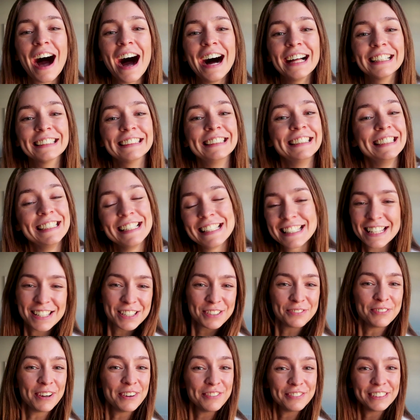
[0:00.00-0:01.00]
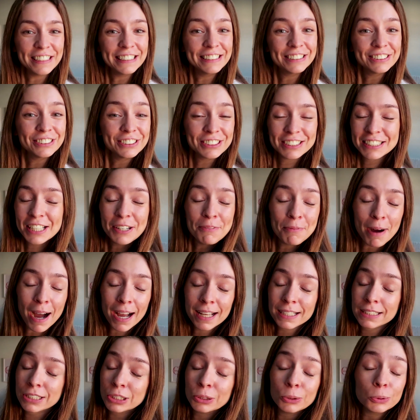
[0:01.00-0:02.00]
pessoal, e sejam bem-vindos a
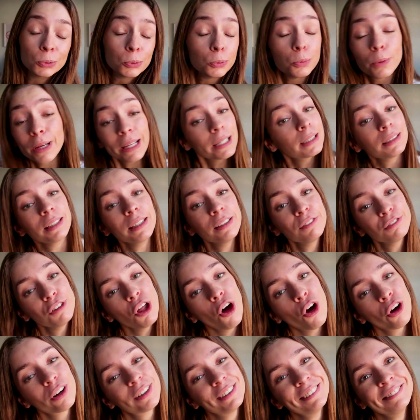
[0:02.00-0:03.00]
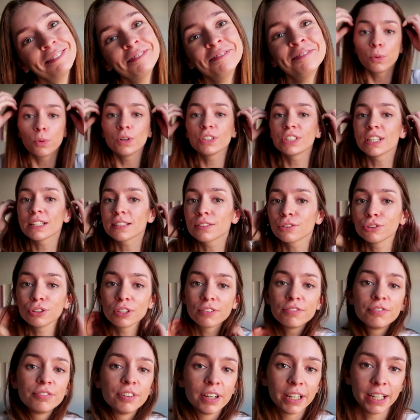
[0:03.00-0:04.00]
mais um Weekly Vlog. Hoje é
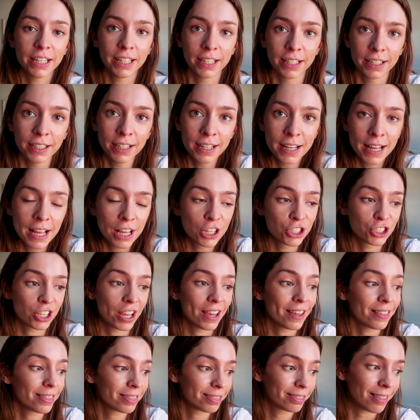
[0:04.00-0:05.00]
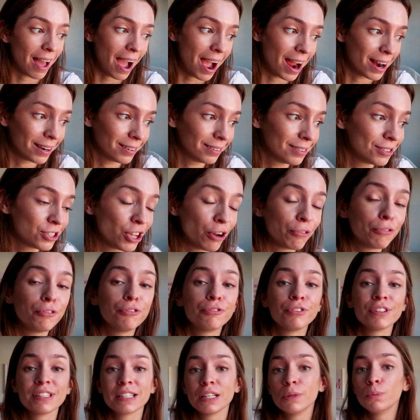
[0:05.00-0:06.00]
segunda-feira, já é tarde, já fui
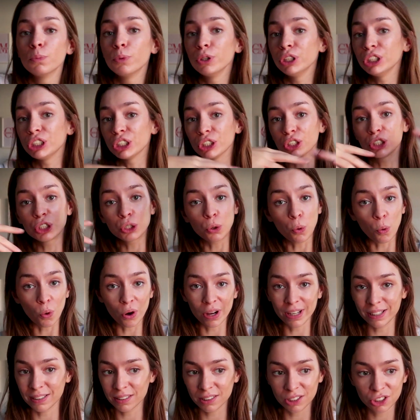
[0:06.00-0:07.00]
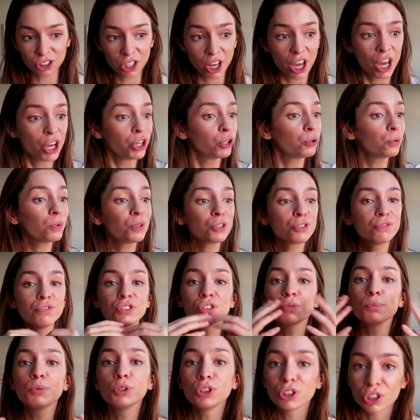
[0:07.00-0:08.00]
fazer muitas coisas. Eu hoje
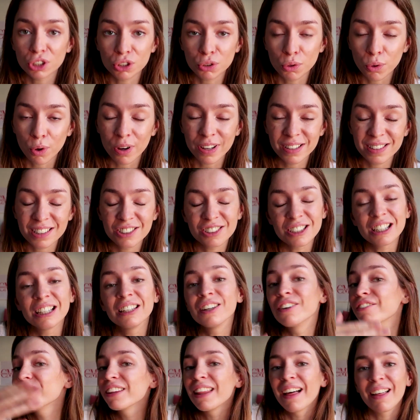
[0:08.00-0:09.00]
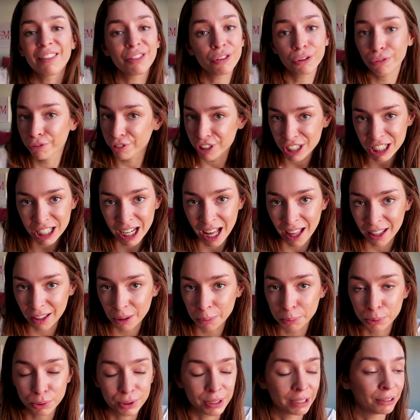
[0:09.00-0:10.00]
fiz muitas coisas e na verdade não fiz
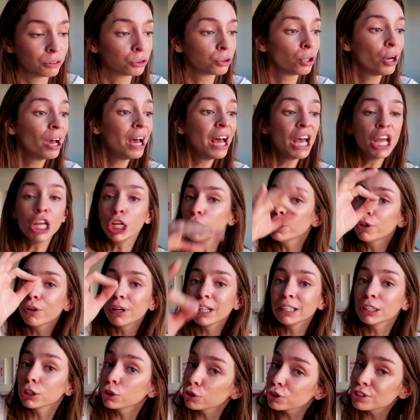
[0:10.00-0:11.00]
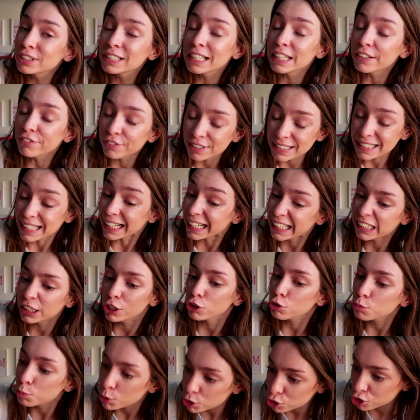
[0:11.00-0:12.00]
nada, portanto, eu não ando a conseguir fazer
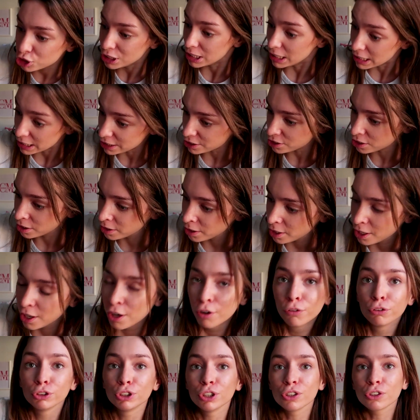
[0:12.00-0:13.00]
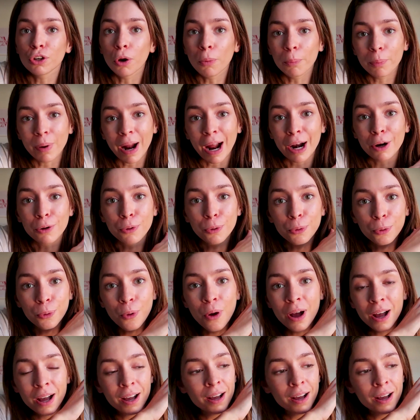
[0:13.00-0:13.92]
render os meus dias. Vou ter de comprar um